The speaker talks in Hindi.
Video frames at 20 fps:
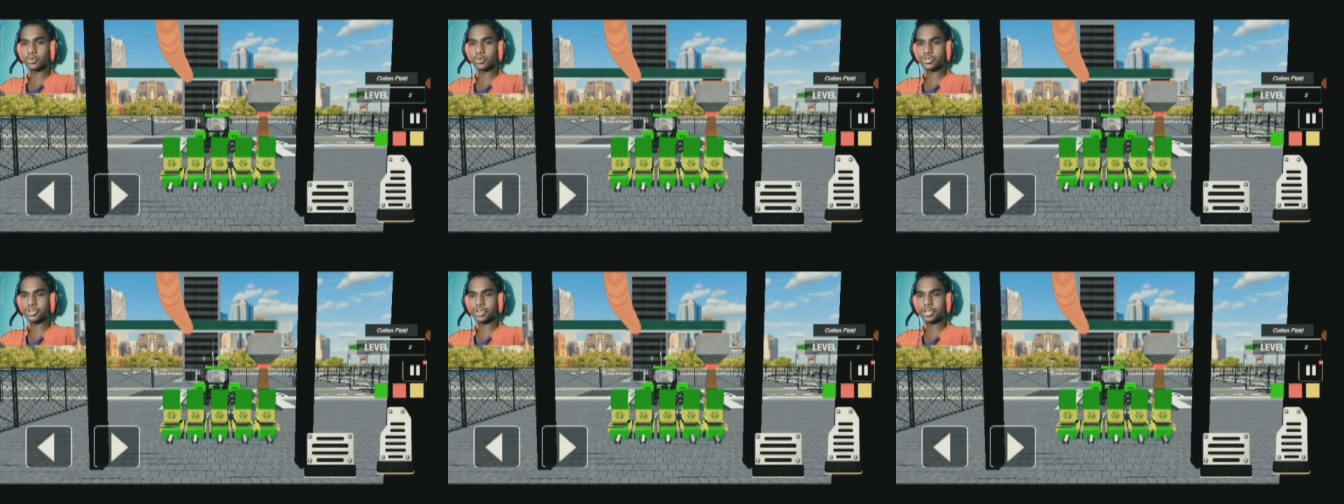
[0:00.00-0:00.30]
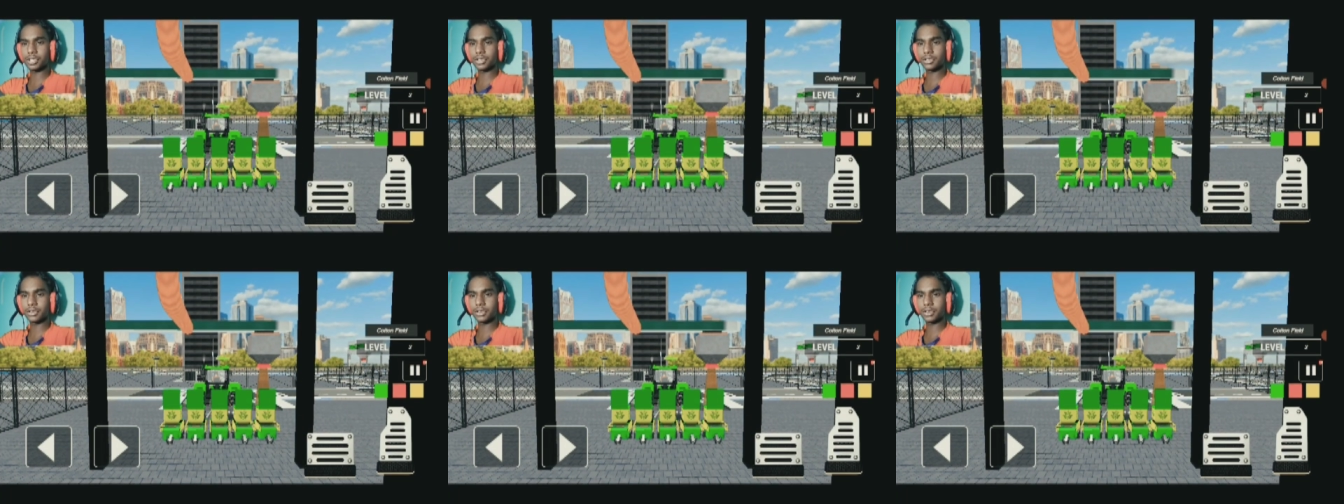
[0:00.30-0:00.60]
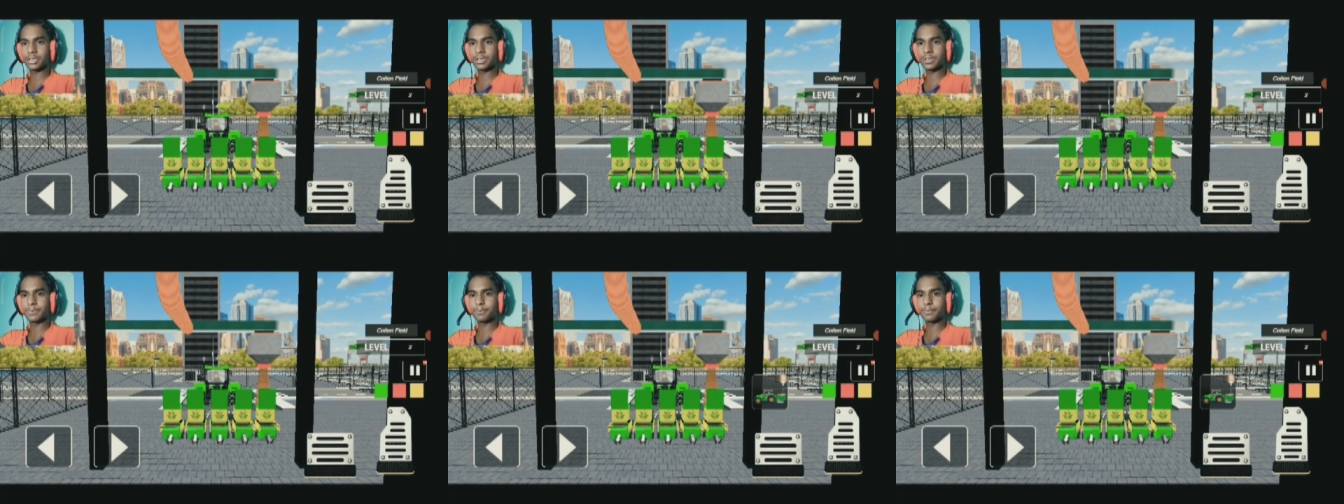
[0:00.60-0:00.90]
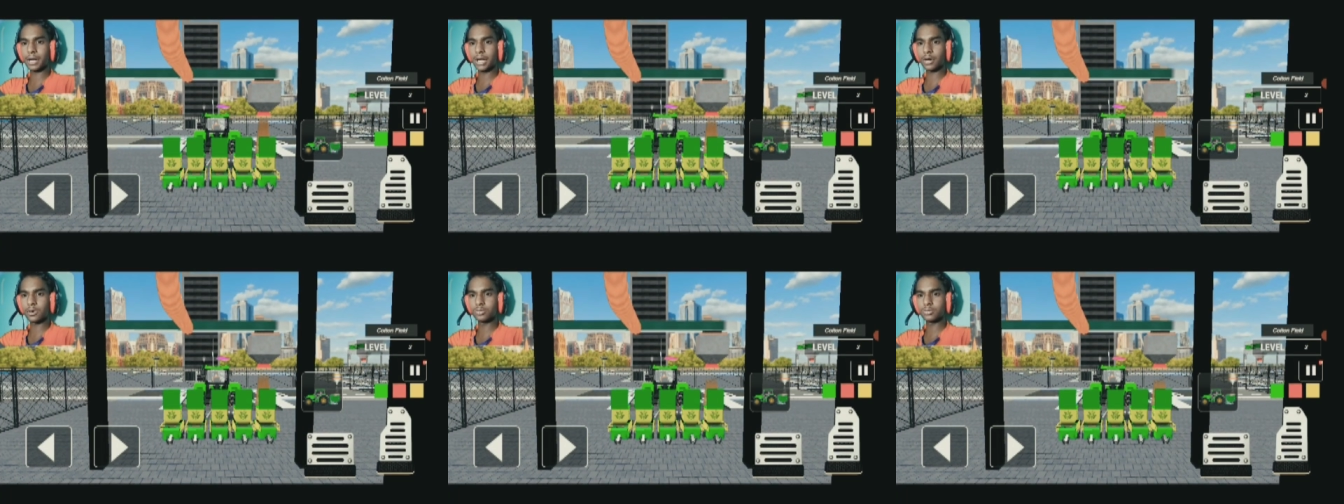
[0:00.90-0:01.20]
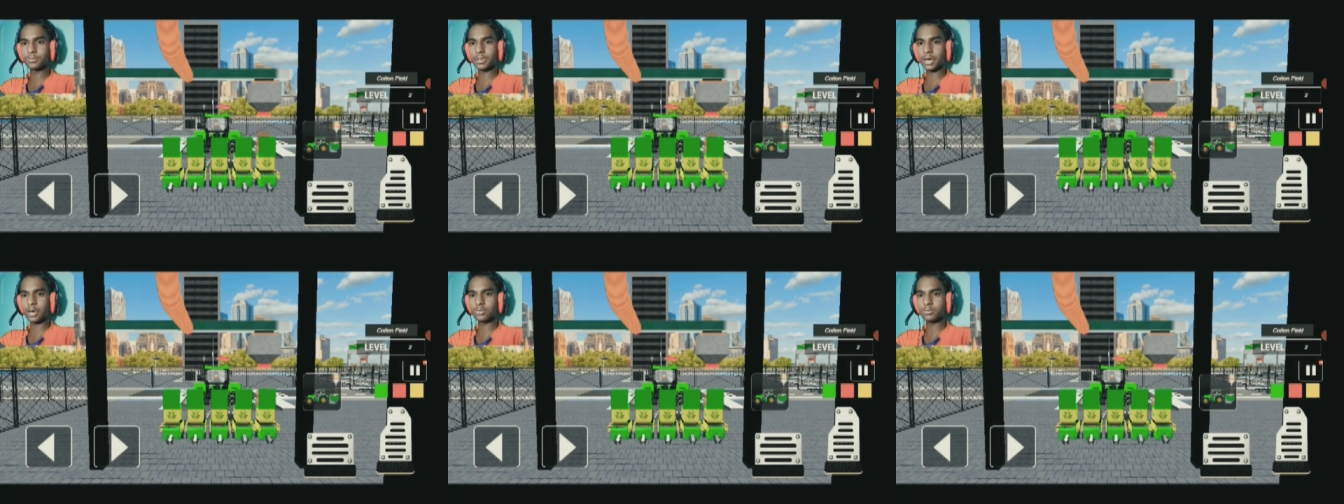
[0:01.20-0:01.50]
कुछ
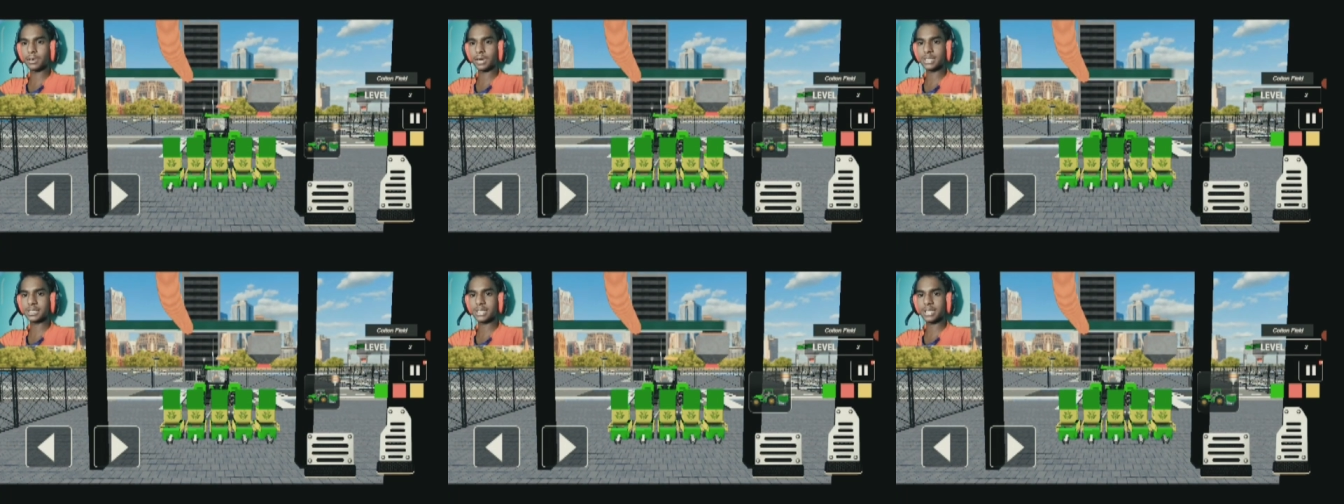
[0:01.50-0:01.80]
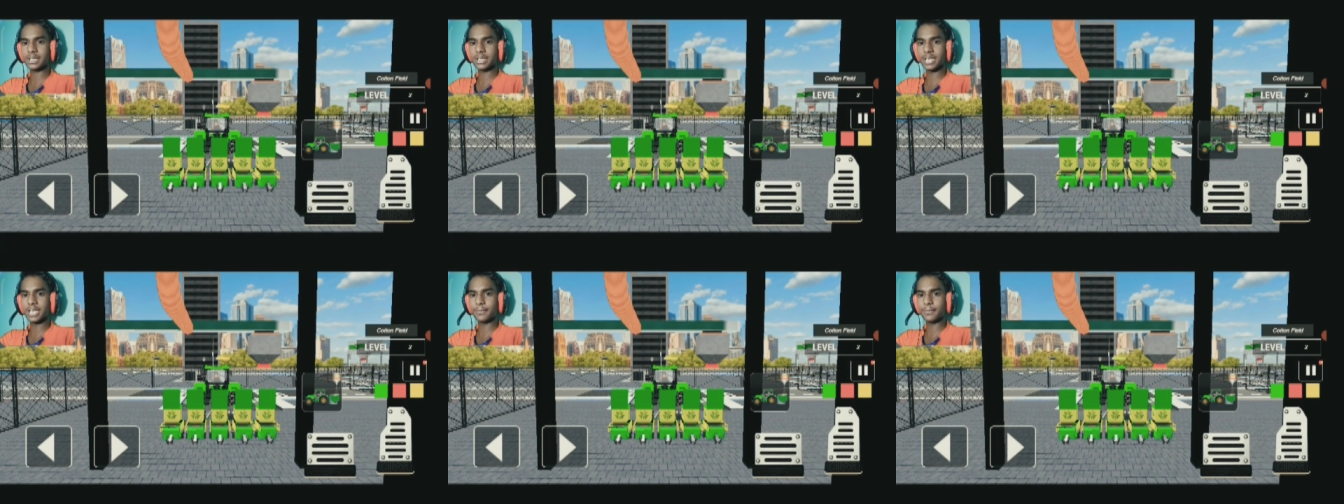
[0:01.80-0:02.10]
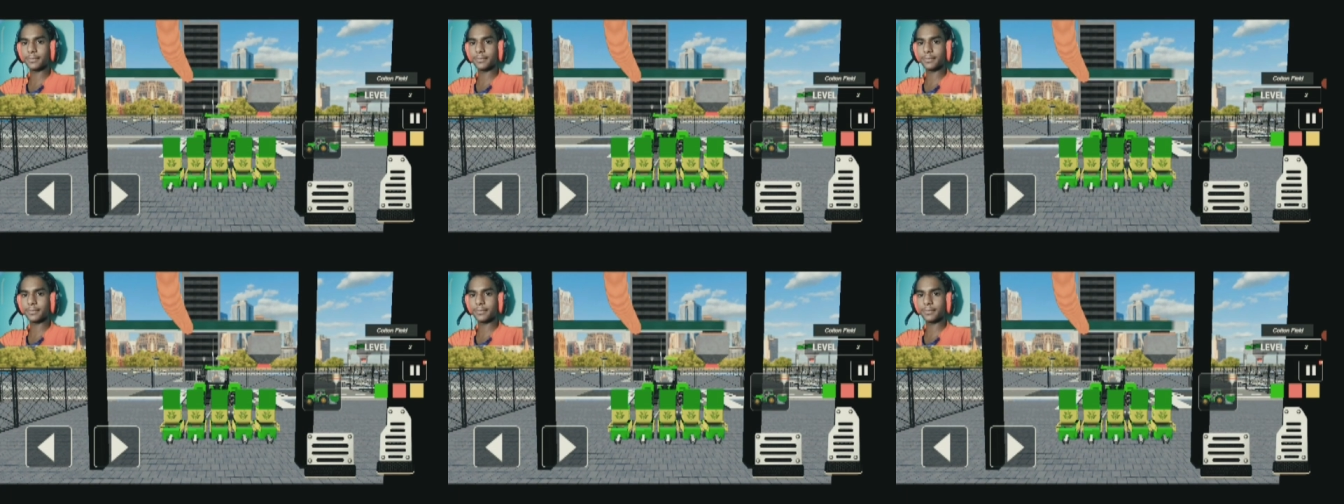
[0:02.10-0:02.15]
ब्राउन ब्राउन भरा जा रही है